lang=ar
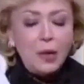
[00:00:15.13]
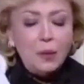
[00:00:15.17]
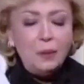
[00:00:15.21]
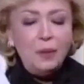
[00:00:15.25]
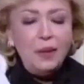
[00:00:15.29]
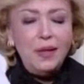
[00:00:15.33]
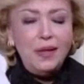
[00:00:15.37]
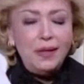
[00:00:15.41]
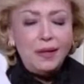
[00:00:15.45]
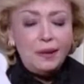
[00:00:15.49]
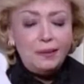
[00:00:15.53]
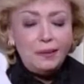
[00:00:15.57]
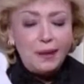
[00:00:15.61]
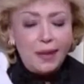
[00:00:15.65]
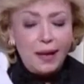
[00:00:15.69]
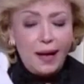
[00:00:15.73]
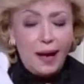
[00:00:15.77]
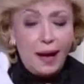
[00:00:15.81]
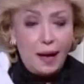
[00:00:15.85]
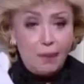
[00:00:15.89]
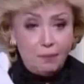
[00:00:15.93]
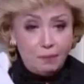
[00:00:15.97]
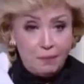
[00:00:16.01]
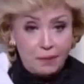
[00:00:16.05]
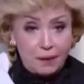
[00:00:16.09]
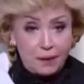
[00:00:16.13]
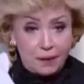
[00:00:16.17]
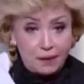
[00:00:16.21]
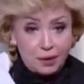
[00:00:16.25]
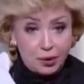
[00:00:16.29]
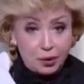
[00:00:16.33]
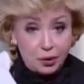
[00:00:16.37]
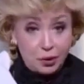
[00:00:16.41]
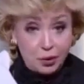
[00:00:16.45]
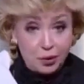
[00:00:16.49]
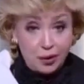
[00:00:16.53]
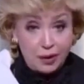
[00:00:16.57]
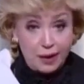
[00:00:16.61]
كبيره من حبه
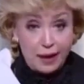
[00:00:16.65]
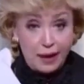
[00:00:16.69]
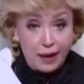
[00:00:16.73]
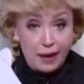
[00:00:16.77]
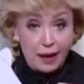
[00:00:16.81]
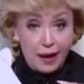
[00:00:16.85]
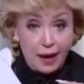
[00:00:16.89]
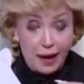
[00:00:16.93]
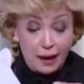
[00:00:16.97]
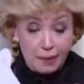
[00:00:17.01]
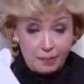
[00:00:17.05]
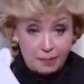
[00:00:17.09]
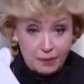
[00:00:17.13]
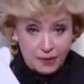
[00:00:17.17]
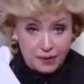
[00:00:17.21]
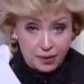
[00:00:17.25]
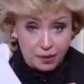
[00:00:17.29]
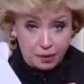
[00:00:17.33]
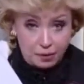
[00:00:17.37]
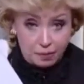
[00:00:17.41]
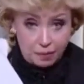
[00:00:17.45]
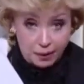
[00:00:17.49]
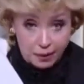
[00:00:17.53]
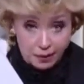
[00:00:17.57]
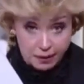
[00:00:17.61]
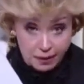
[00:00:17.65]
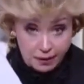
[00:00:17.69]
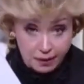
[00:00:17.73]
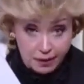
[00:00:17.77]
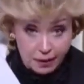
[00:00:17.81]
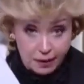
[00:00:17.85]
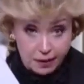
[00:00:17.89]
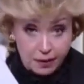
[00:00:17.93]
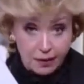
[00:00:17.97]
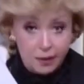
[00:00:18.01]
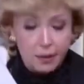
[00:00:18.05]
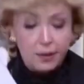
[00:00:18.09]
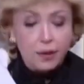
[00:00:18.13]
السودا حبه
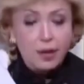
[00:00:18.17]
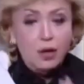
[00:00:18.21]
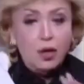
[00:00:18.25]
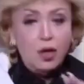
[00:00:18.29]
البركه